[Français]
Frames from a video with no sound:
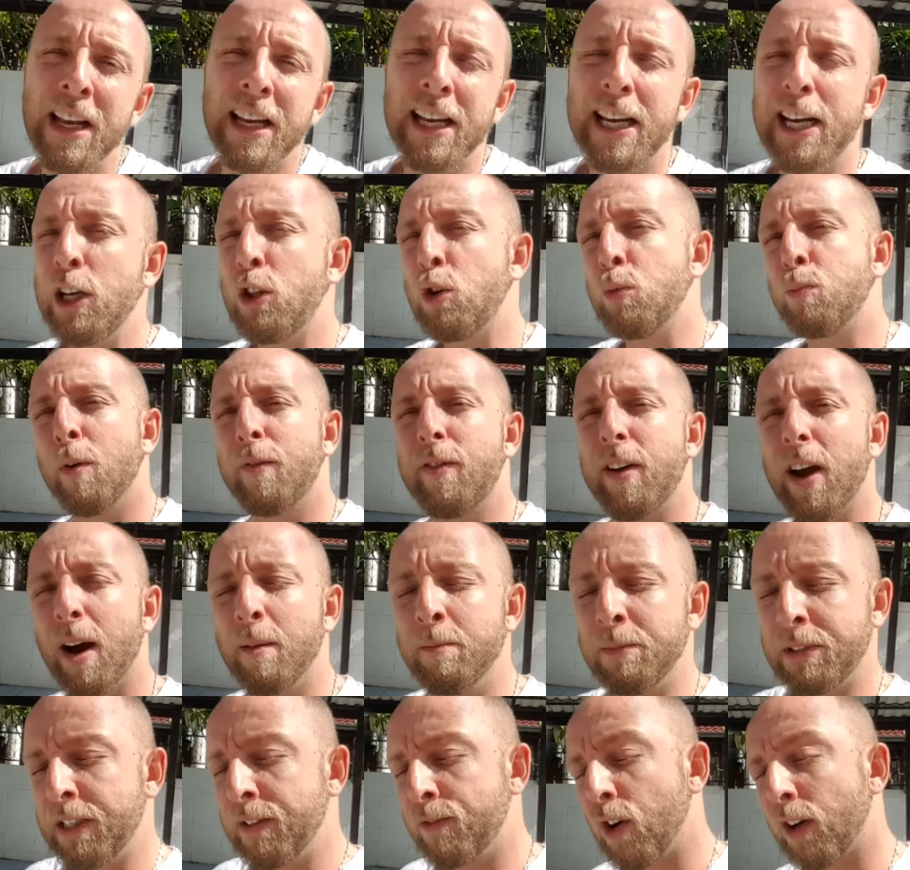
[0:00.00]
et tu peux faire un
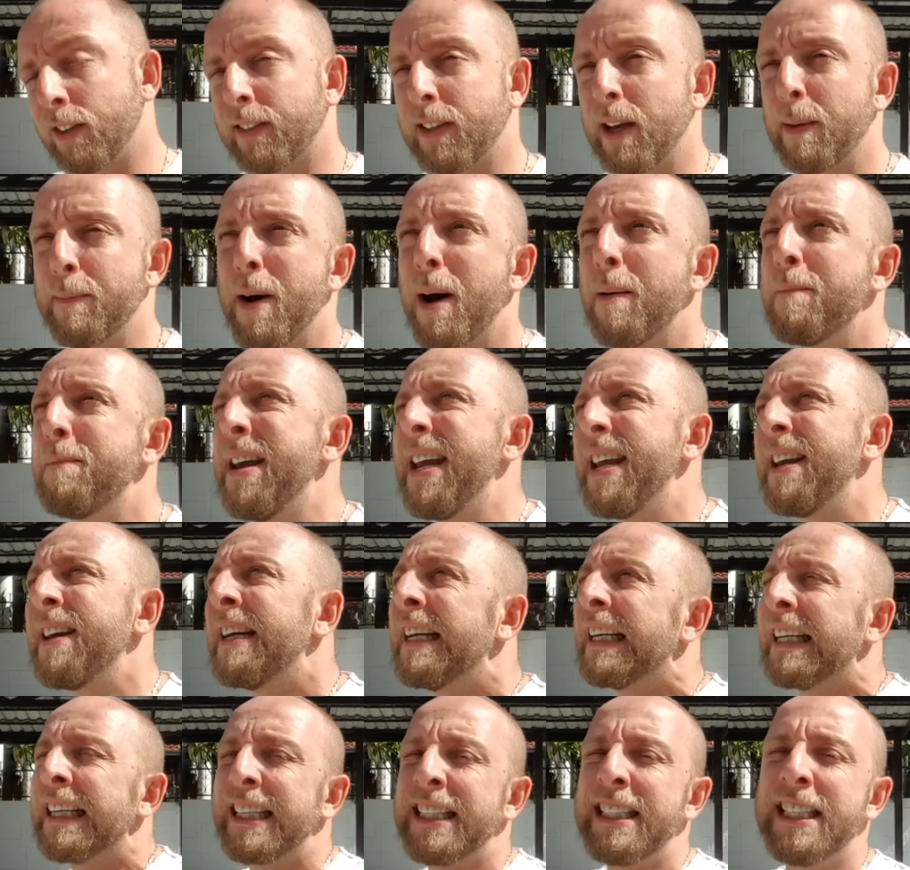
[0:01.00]
petit vlog sympa, mais
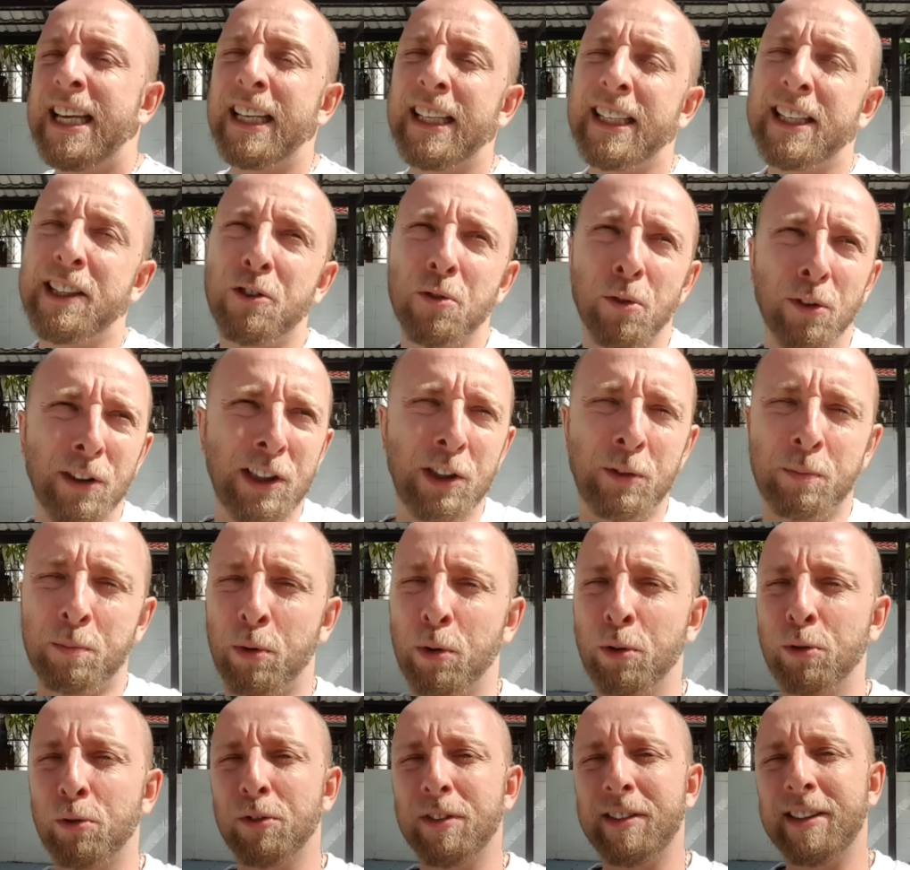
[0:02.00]
il y a une question qui se
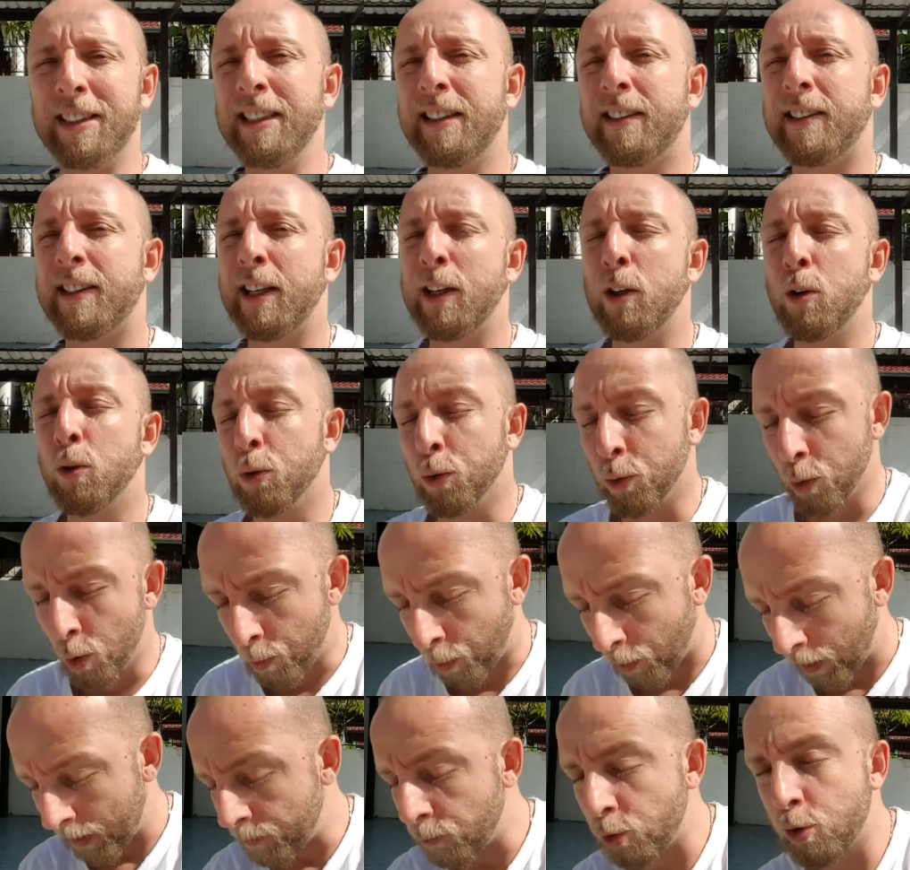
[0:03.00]
pose aussi c'est le,
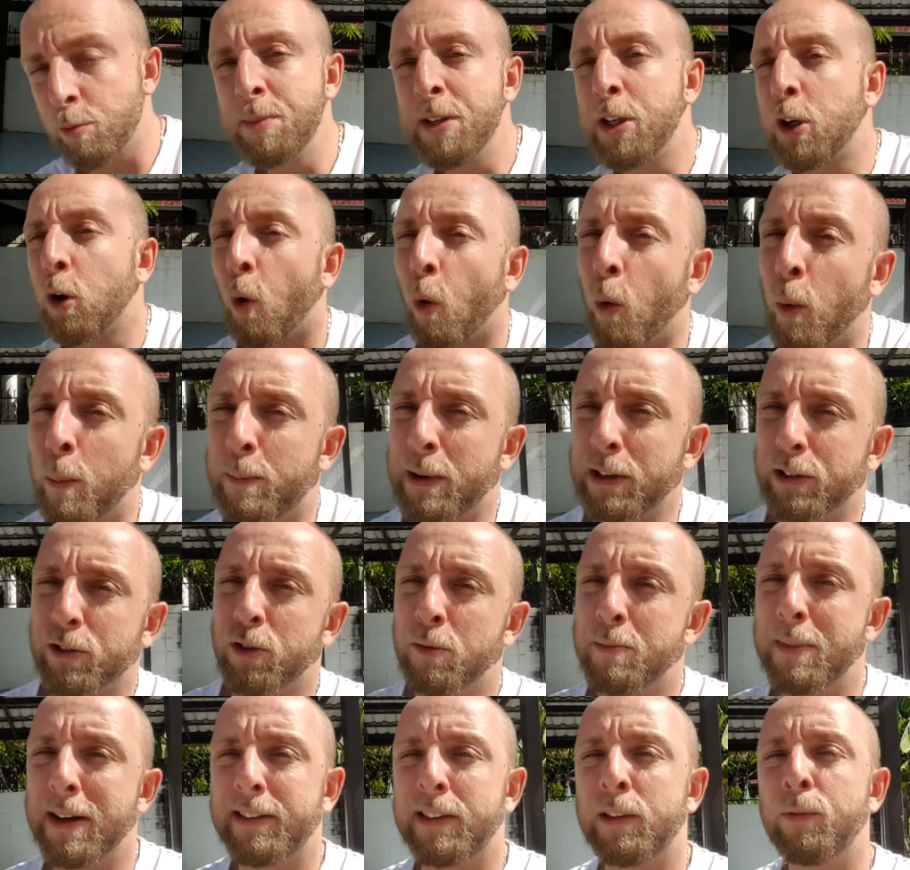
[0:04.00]
problème du micro, parce
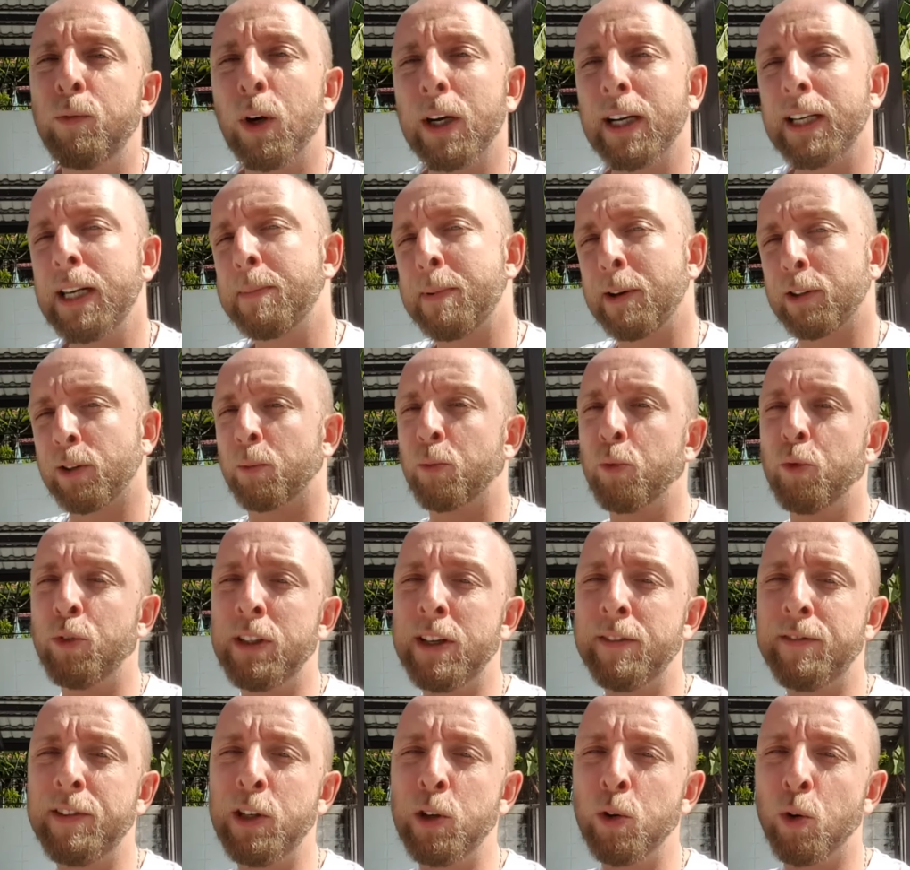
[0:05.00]
que bah, si vous regardez par exemple une
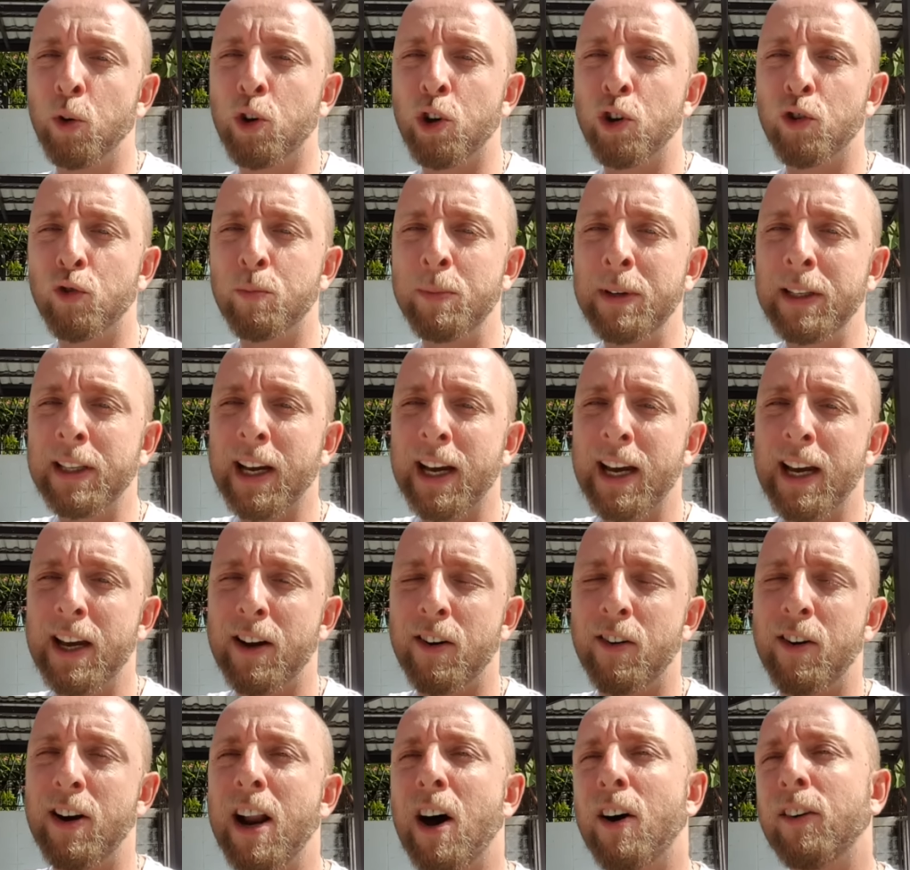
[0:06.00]
des vidéos que je vous mettrai
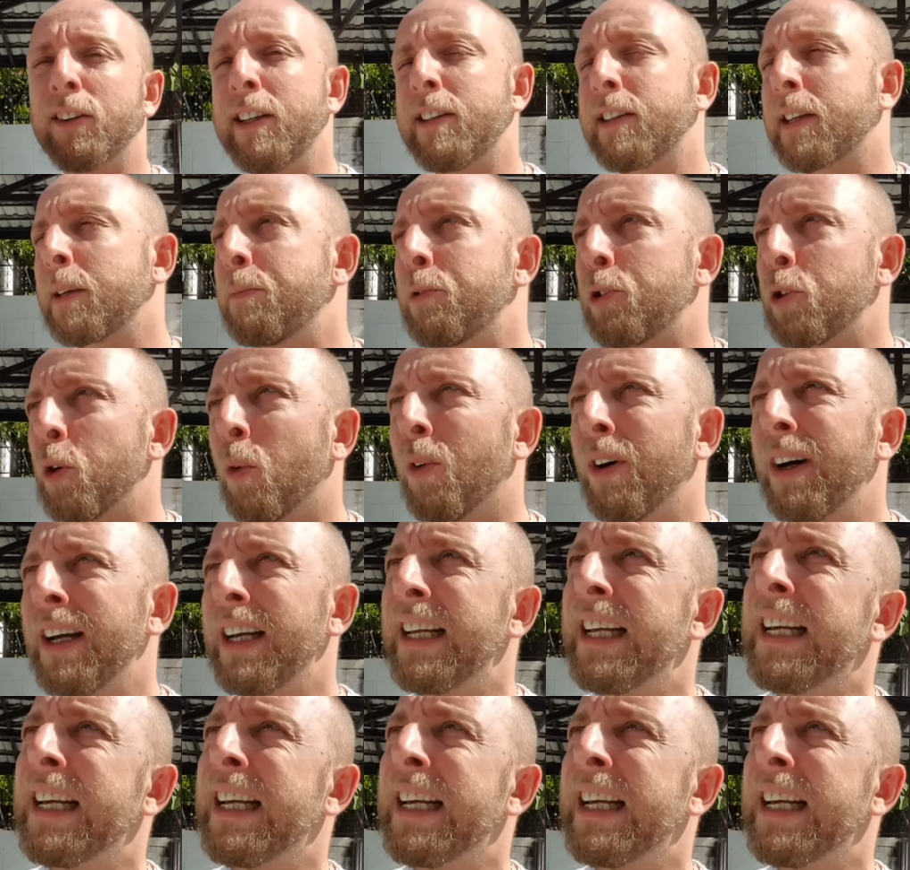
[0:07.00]
euh, là en description,